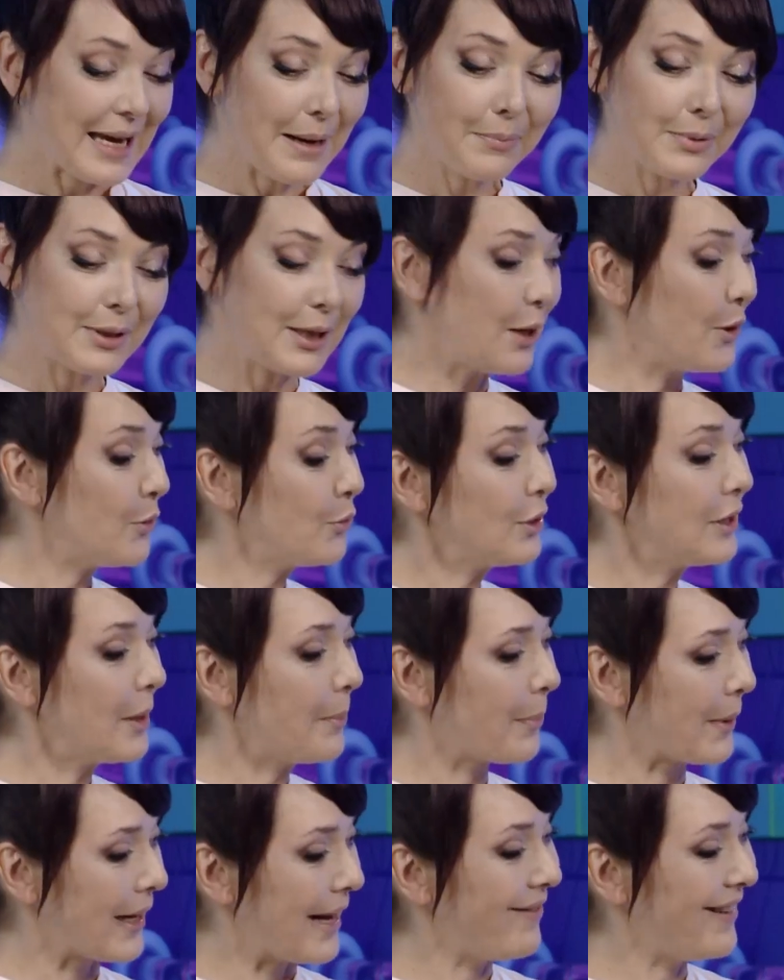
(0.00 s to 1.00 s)
абсолютно
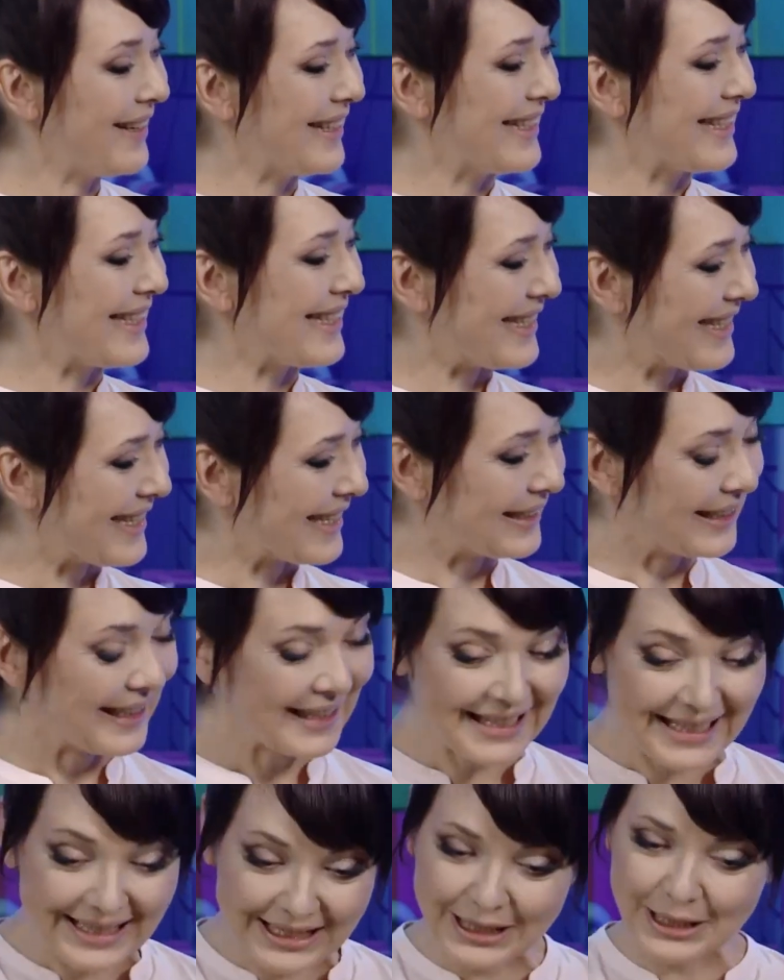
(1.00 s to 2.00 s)
правильно
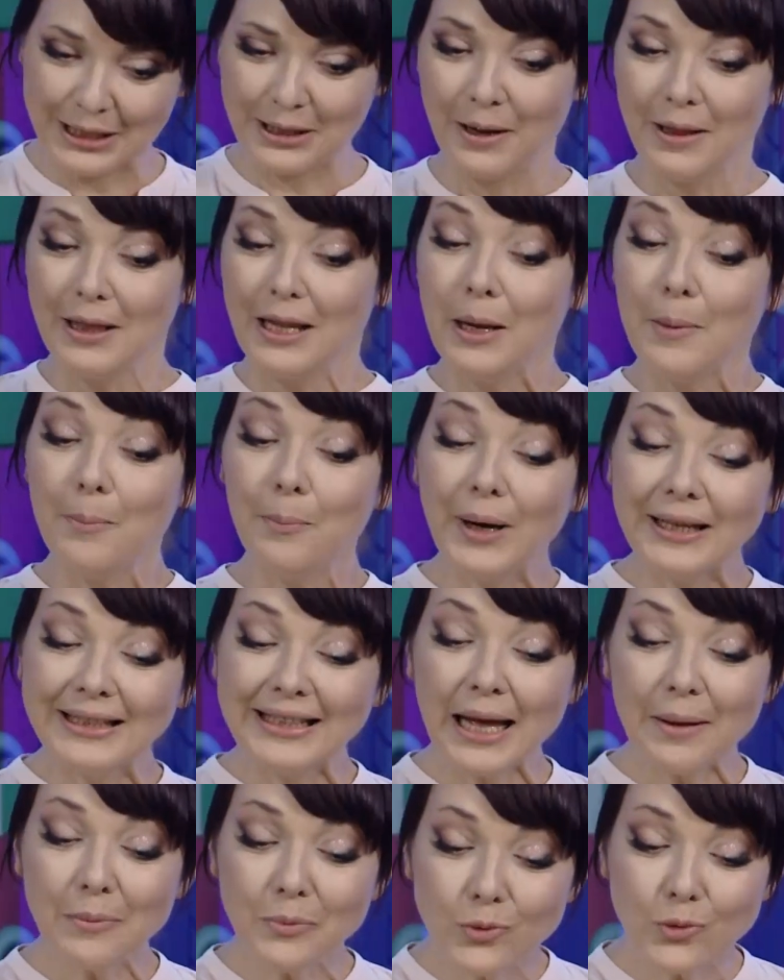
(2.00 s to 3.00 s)
сделаешь.
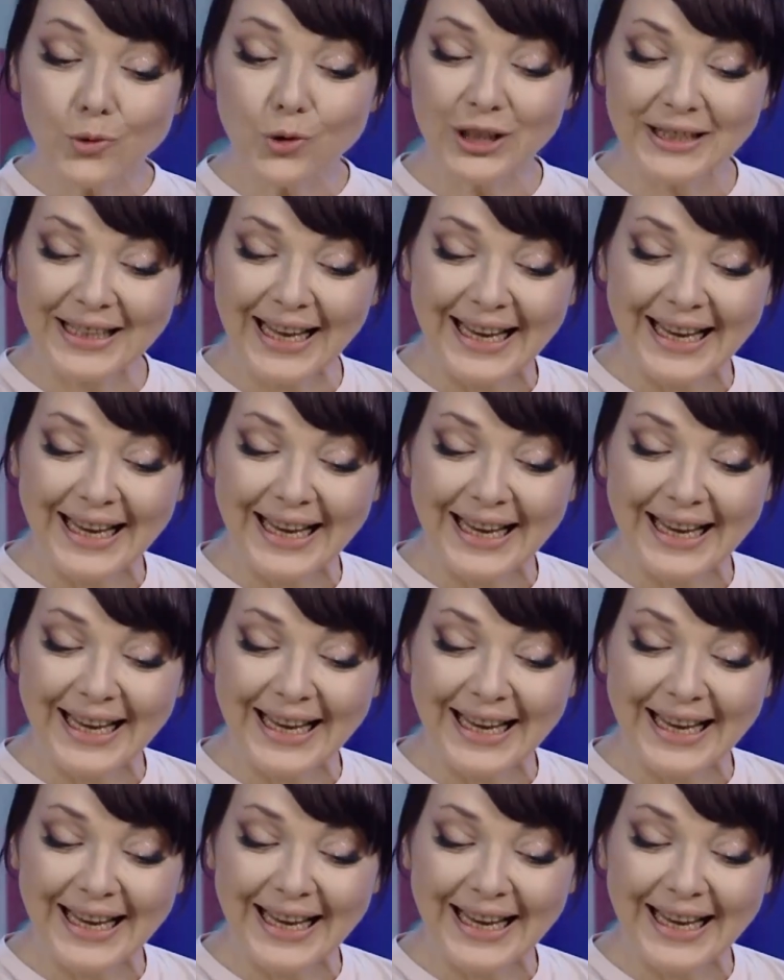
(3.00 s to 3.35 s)
Потому что